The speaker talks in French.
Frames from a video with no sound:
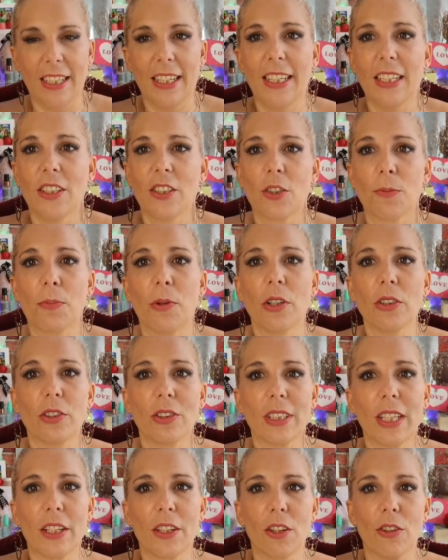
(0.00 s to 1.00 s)
Et je porte
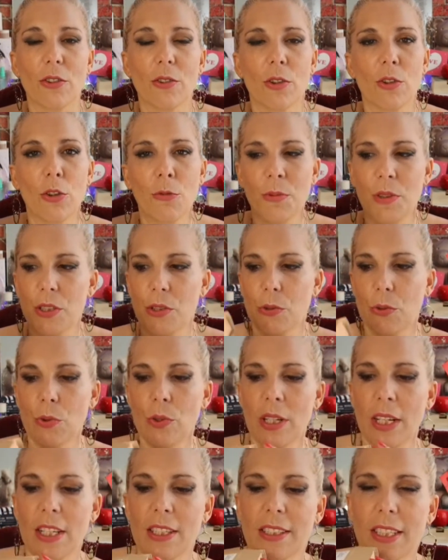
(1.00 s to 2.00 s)
d'ailleurs le,
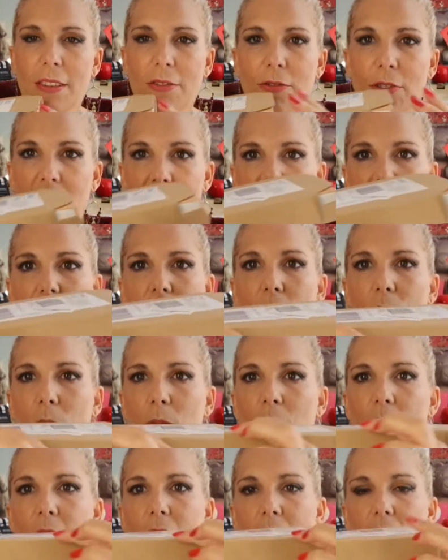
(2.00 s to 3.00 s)
bijou. Cette fois-ci, on
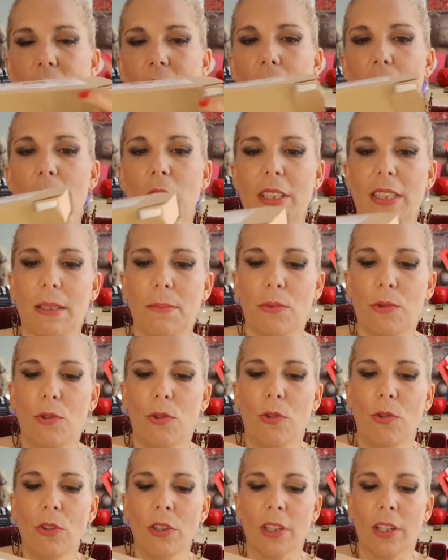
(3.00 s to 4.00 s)
peut voir que la box est
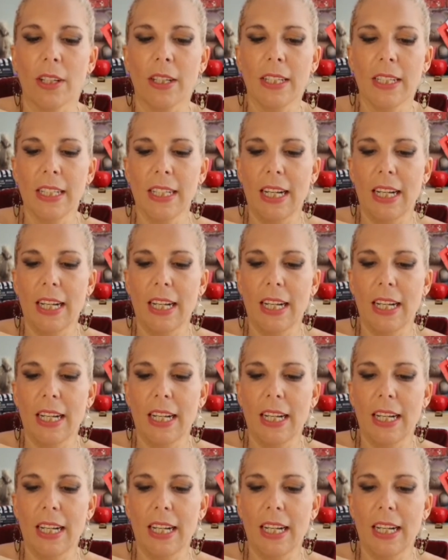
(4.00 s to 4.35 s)
plus longue.